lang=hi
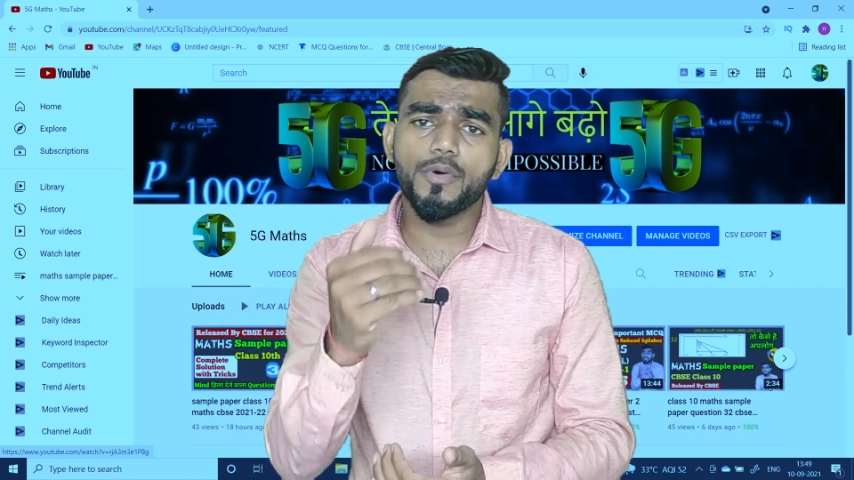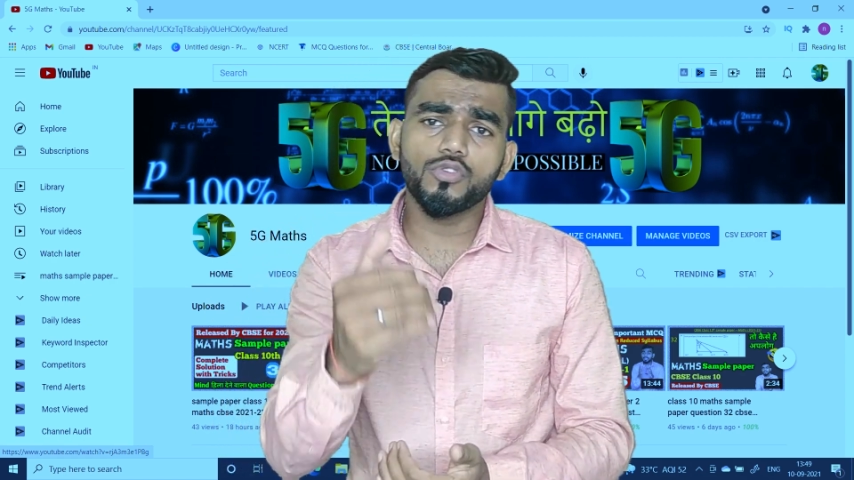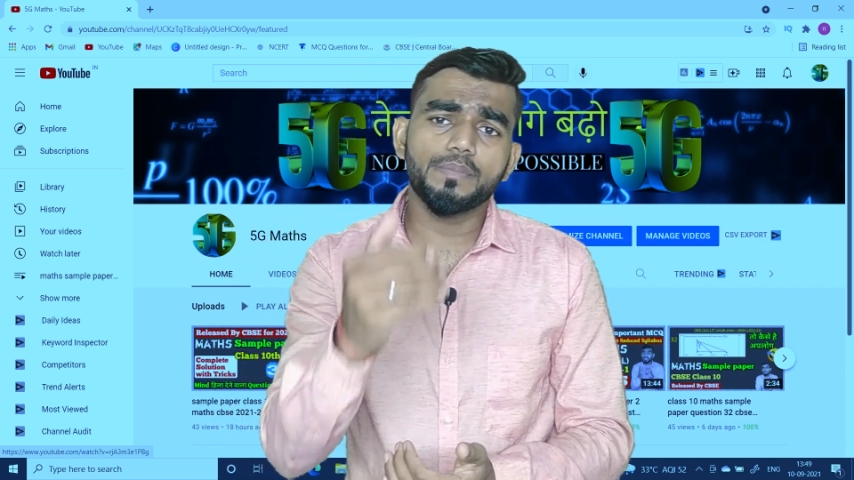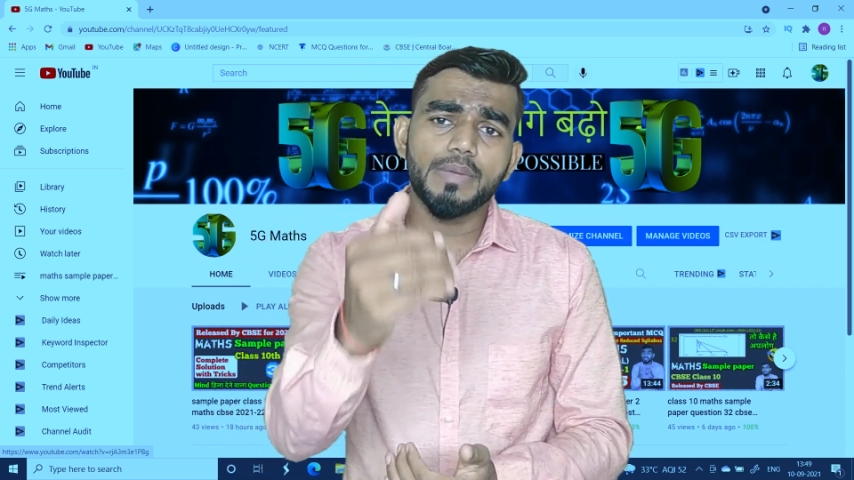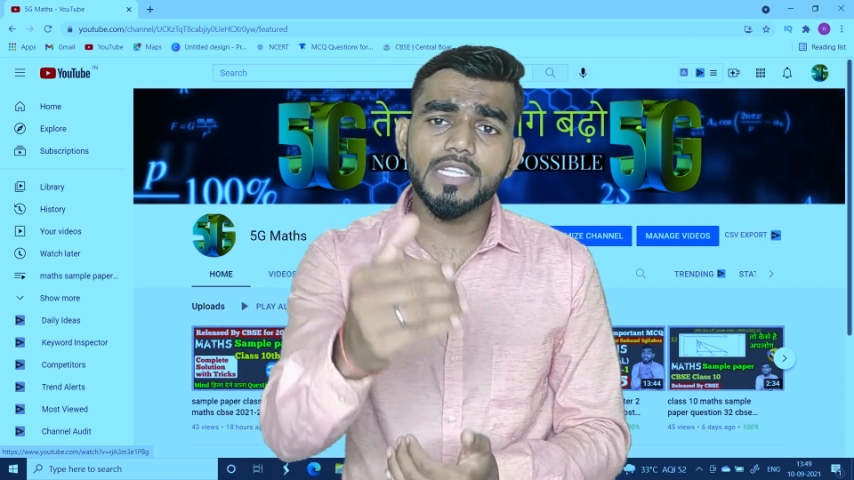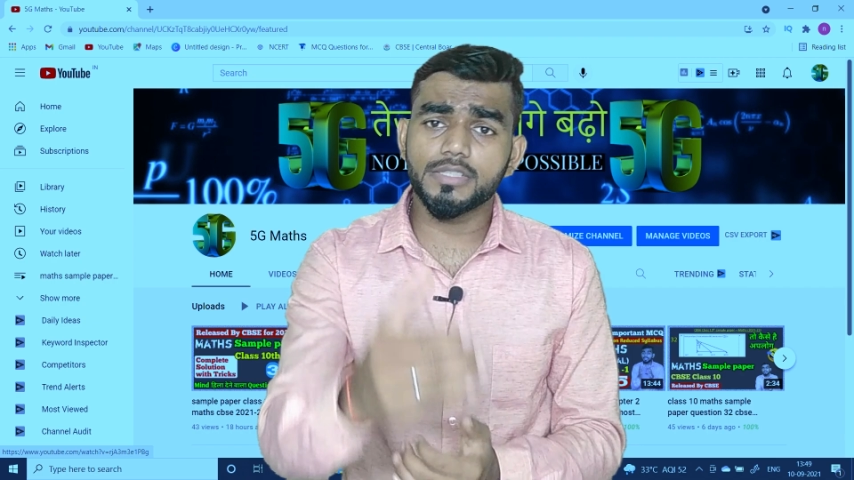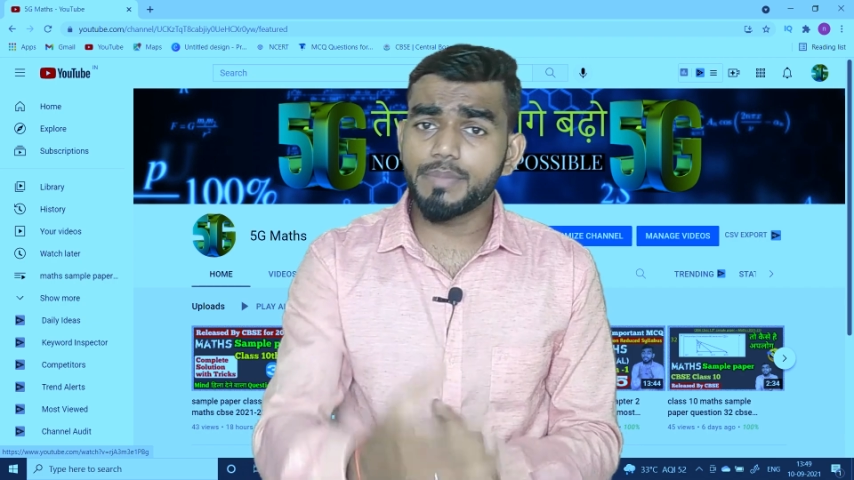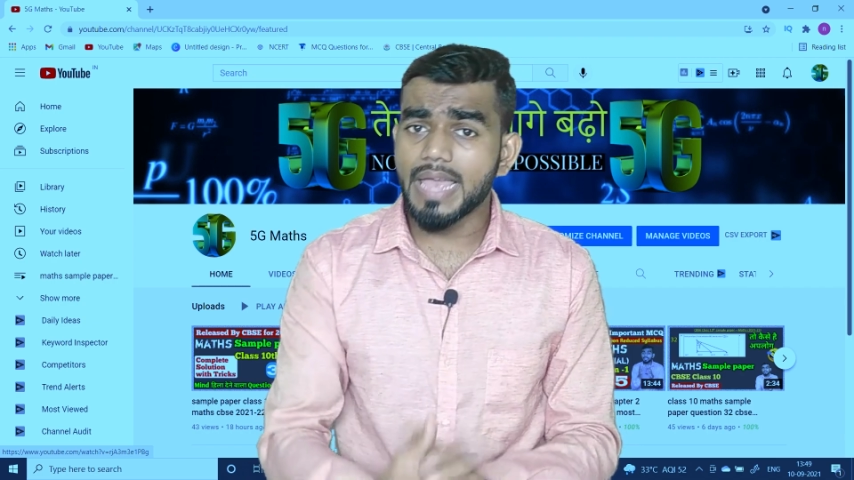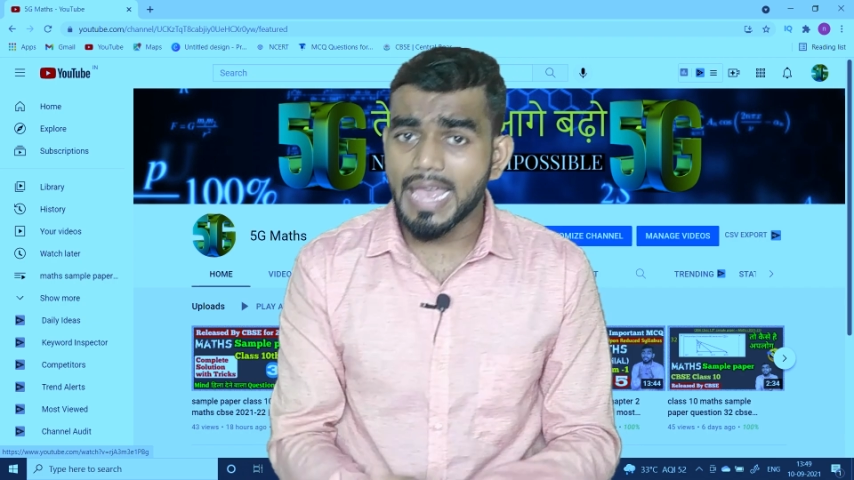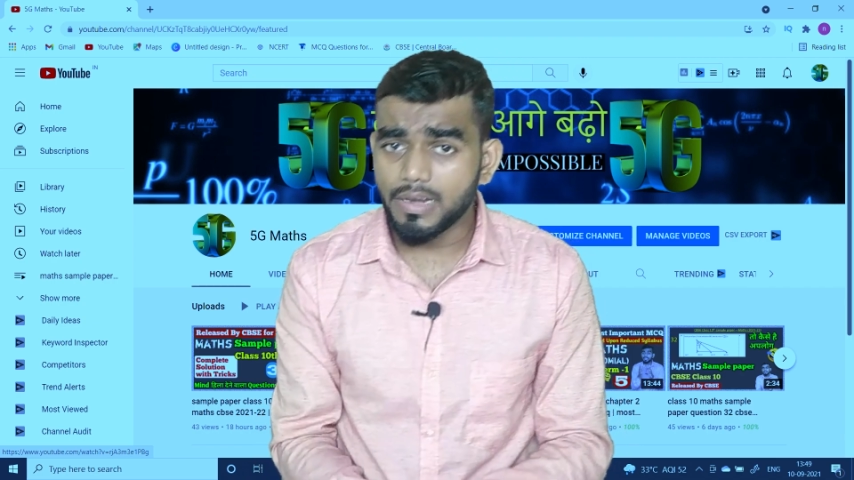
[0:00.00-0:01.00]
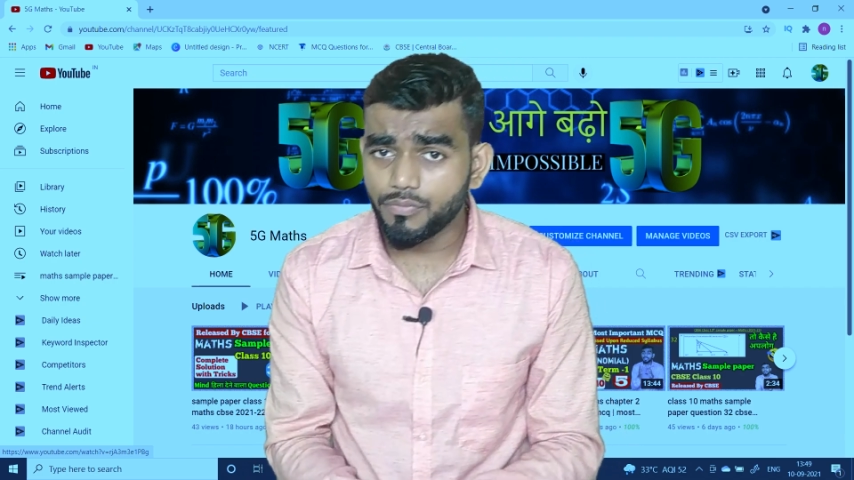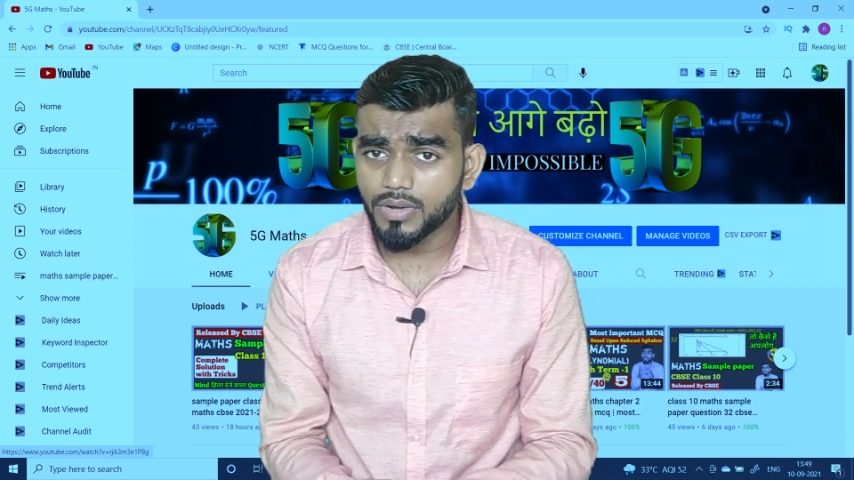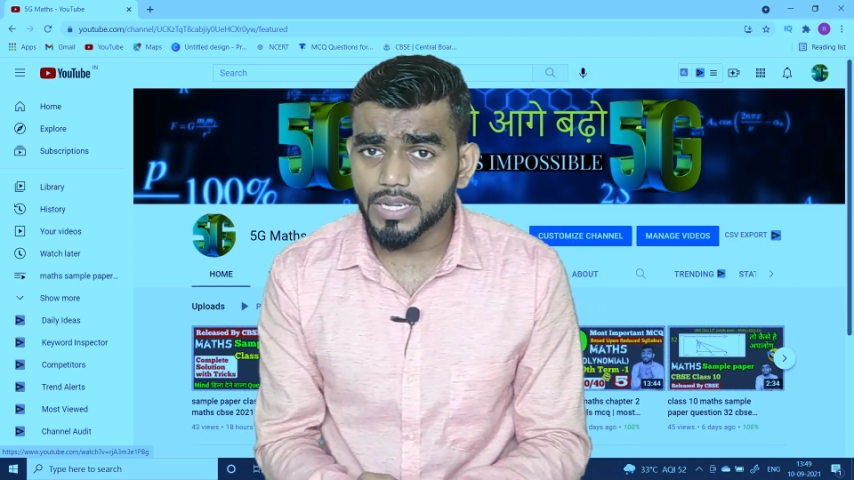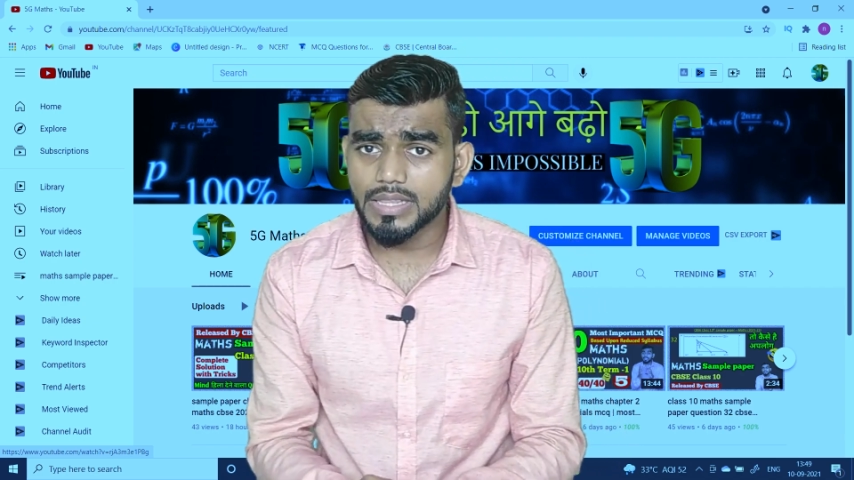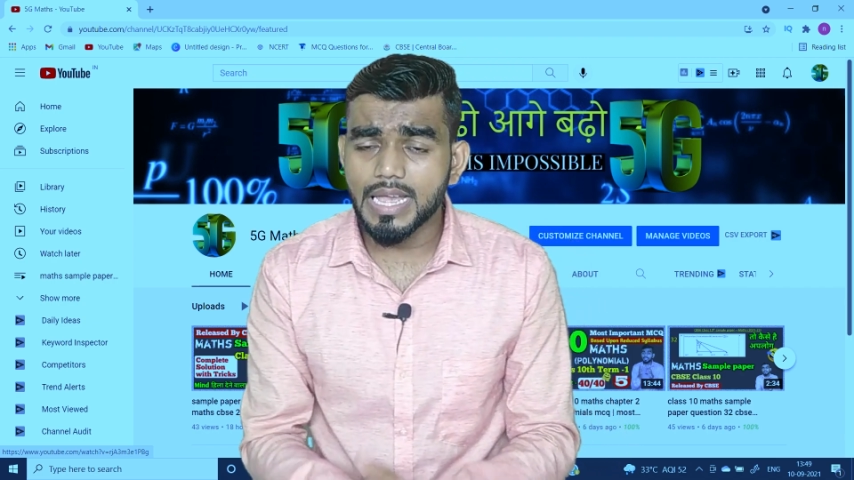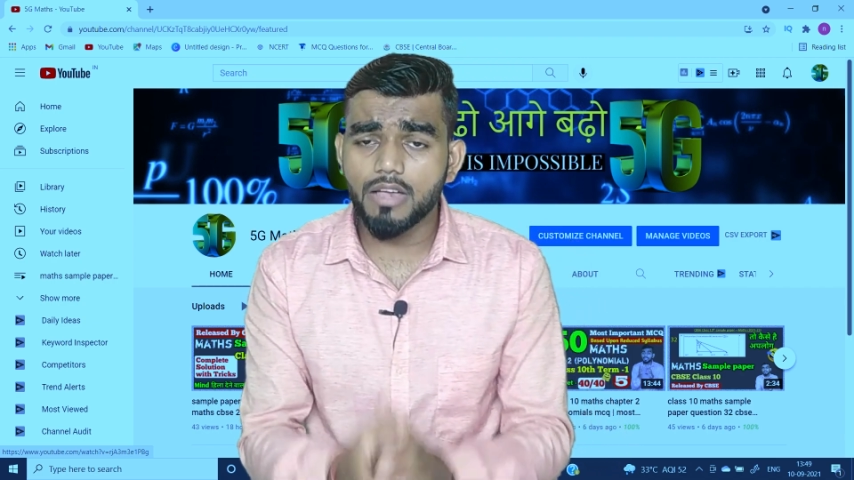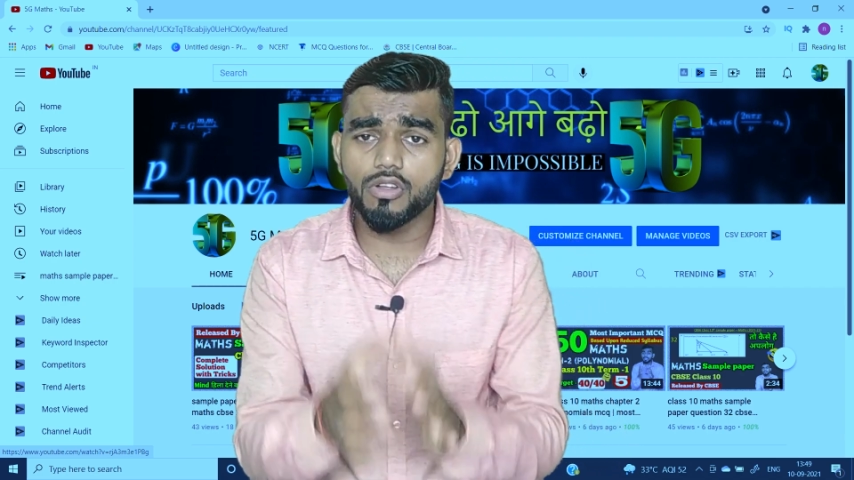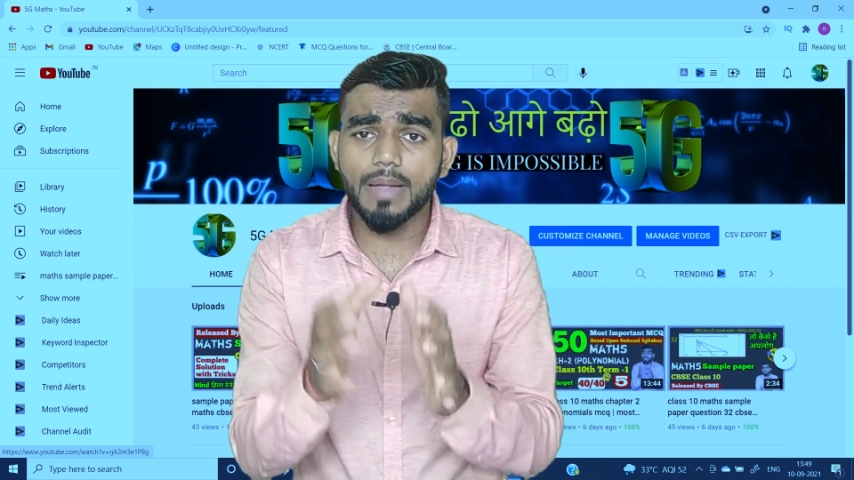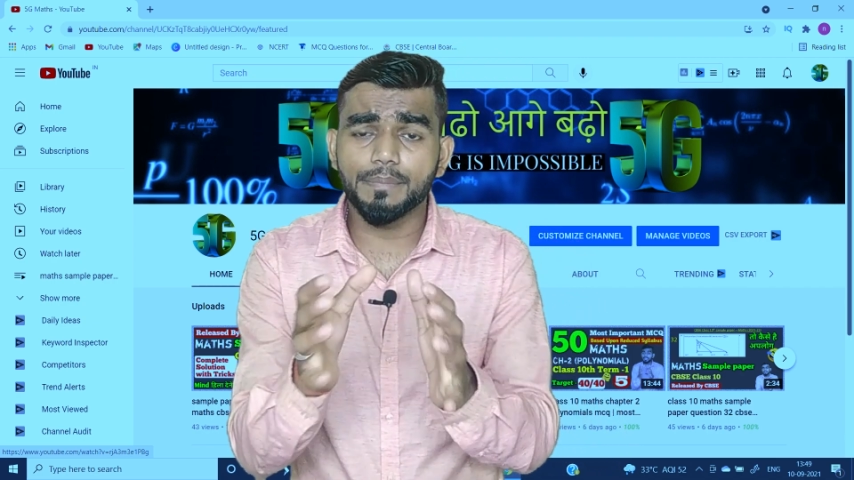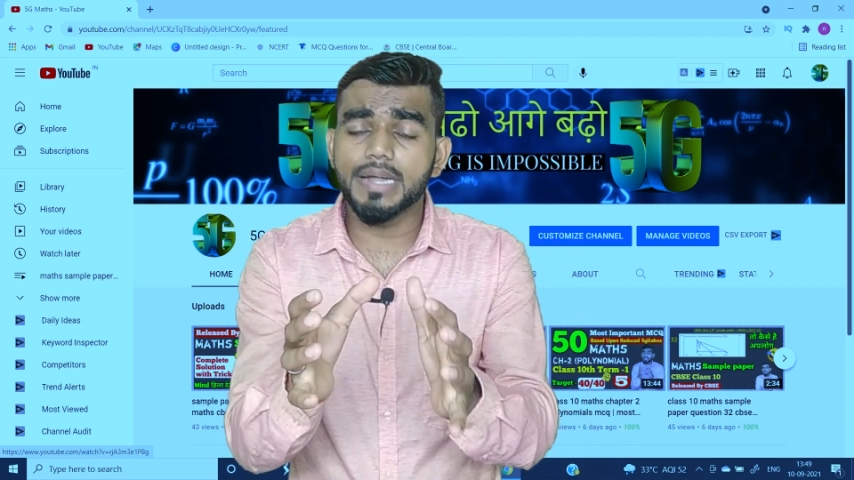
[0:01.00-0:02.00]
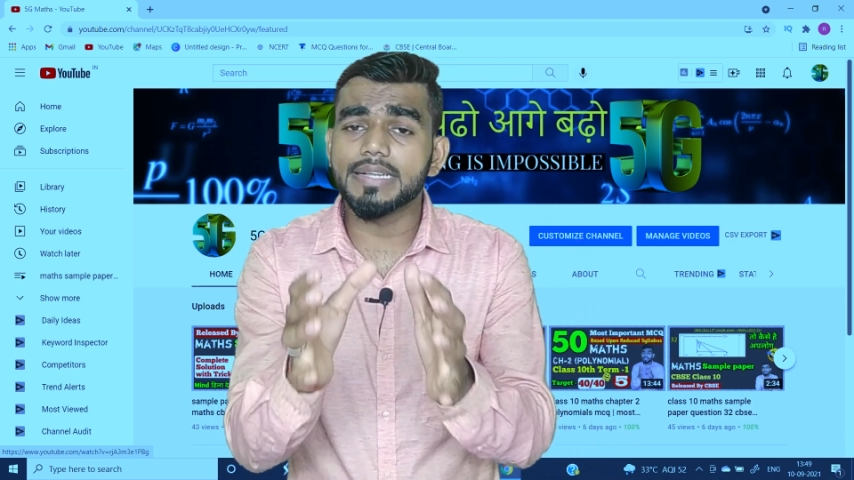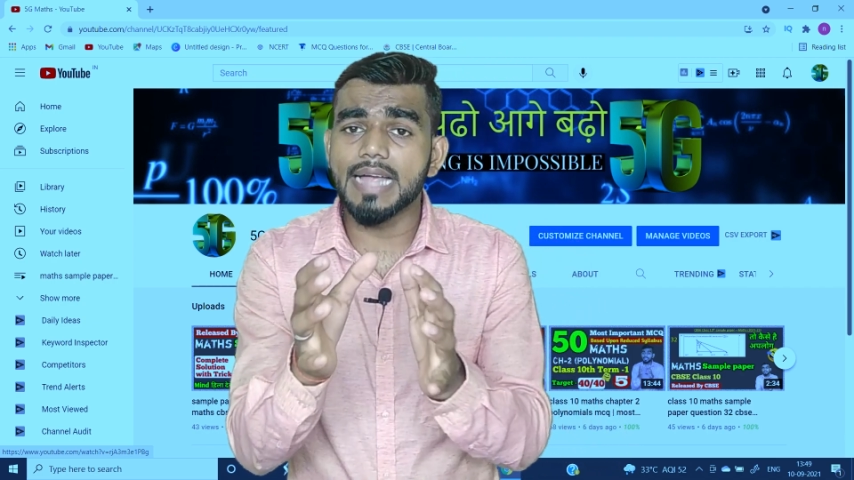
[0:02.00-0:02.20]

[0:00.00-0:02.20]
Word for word: बहुत प्लेस पे हेल्प करता है और आपका